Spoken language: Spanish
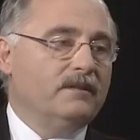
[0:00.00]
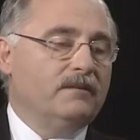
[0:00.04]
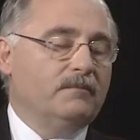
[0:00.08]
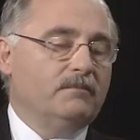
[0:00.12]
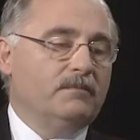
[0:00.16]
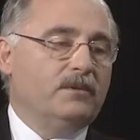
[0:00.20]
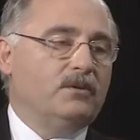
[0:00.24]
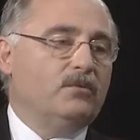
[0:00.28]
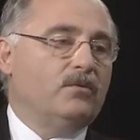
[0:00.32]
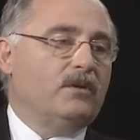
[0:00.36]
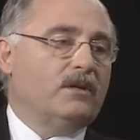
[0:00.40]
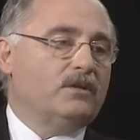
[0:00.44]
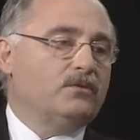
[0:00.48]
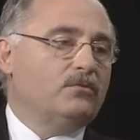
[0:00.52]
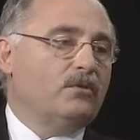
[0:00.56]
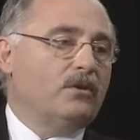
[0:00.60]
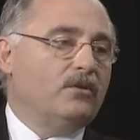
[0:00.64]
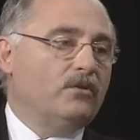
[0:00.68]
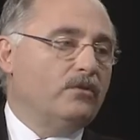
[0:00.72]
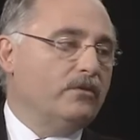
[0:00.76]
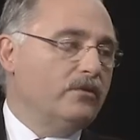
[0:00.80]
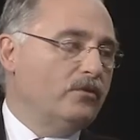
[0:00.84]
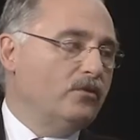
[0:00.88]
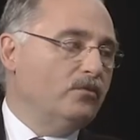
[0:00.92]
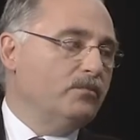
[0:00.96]
pero gasto
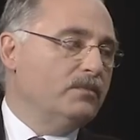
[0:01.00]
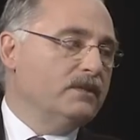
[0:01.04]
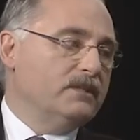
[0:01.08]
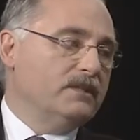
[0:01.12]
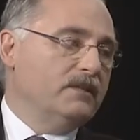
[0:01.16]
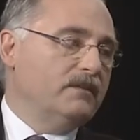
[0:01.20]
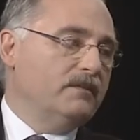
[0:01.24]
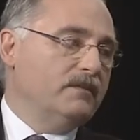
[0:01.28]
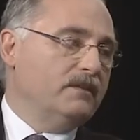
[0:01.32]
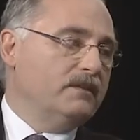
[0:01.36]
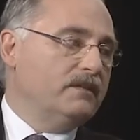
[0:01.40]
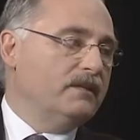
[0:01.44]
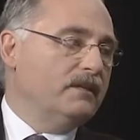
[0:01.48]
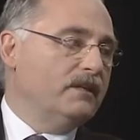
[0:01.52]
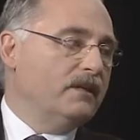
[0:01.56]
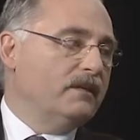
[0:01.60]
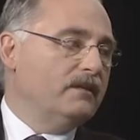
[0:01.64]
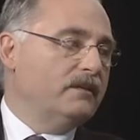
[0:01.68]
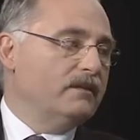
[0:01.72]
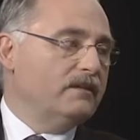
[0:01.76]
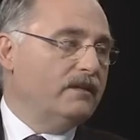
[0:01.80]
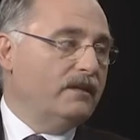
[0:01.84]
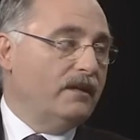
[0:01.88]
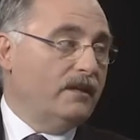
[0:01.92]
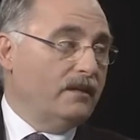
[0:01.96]
acorde con mis
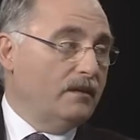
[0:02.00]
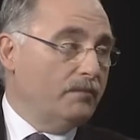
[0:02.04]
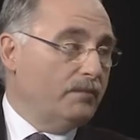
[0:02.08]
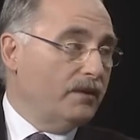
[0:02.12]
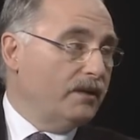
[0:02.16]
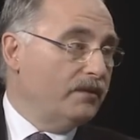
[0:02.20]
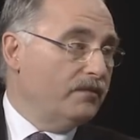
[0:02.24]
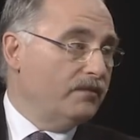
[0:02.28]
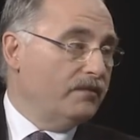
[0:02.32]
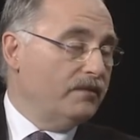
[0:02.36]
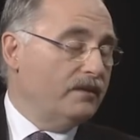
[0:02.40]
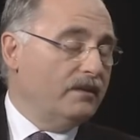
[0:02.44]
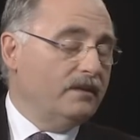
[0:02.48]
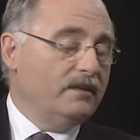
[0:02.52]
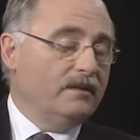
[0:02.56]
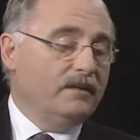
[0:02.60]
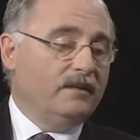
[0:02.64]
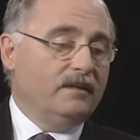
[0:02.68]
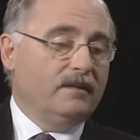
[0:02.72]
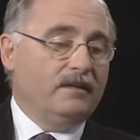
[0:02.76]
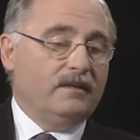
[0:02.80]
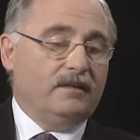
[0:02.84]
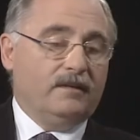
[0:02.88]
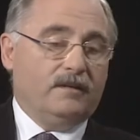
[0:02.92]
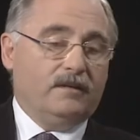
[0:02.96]
necesidades. Y ahí aparece
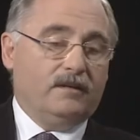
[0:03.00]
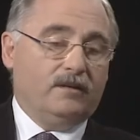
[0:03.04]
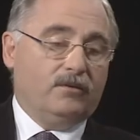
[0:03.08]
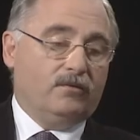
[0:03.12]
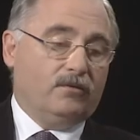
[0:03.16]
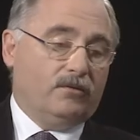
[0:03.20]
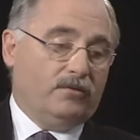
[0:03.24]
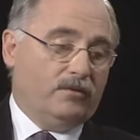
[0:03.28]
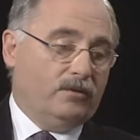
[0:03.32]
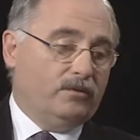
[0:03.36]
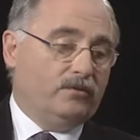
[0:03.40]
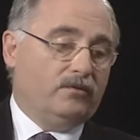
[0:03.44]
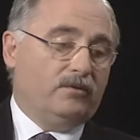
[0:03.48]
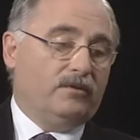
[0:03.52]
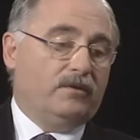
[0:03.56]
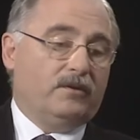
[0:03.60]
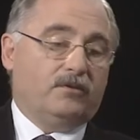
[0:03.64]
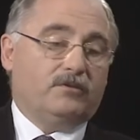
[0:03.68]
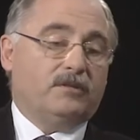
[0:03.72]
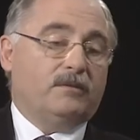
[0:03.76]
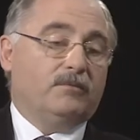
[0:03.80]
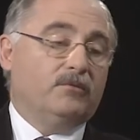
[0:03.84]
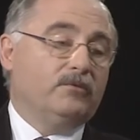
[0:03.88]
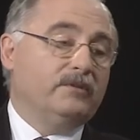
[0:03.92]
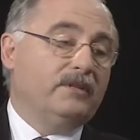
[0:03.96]
el concepto dice
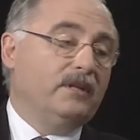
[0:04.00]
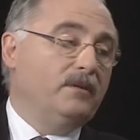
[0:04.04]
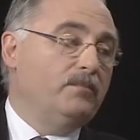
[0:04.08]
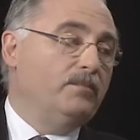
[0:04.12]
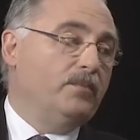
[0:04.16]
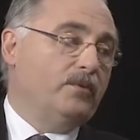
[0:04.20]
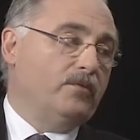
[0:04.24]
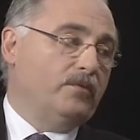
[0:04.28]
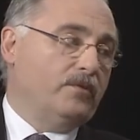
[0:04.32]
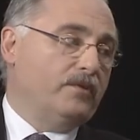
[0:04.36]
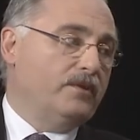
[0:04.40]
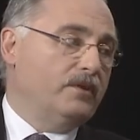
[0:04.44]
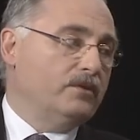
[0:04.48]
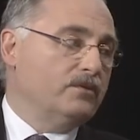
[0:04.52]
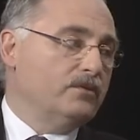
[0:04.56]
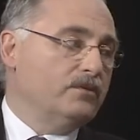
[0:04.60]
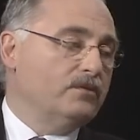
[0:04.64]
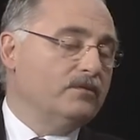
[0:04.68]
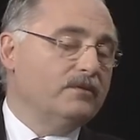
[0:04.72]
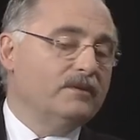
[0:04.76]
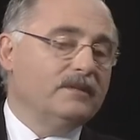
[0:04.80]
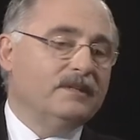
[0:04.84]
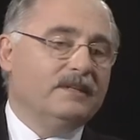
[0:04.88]
José del proceso.